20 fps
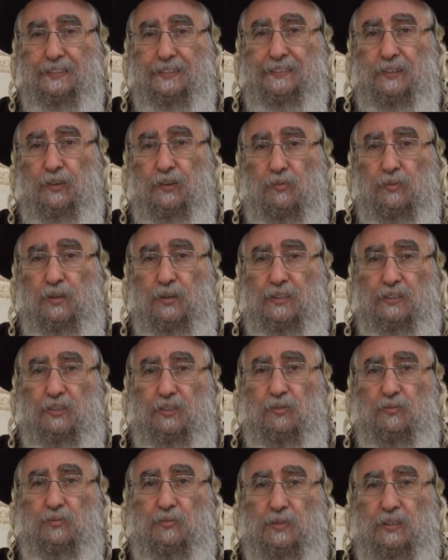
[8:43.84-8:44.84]
comme,
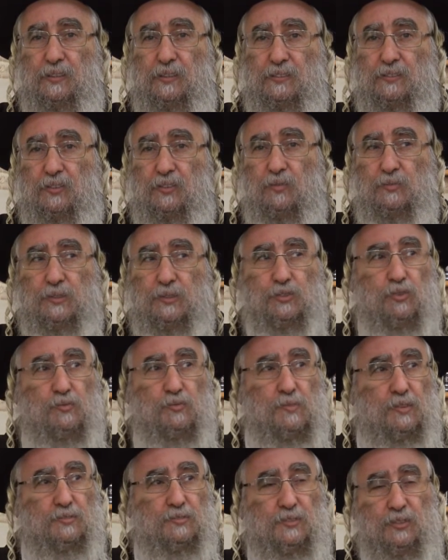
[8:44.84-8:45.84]
comme, comme il
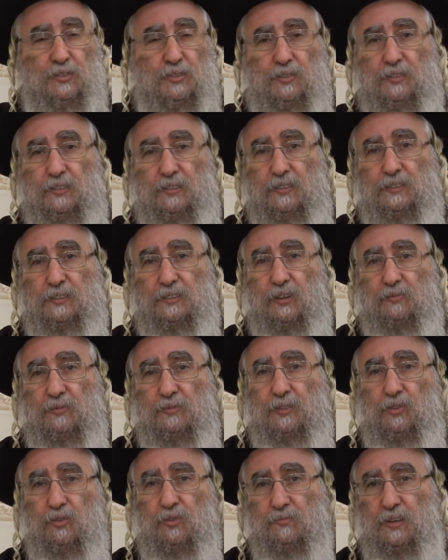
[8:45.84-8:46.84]
demande, comme
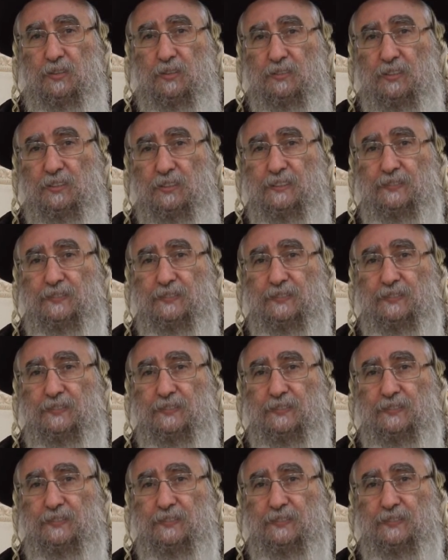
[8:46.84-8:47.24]
il demande.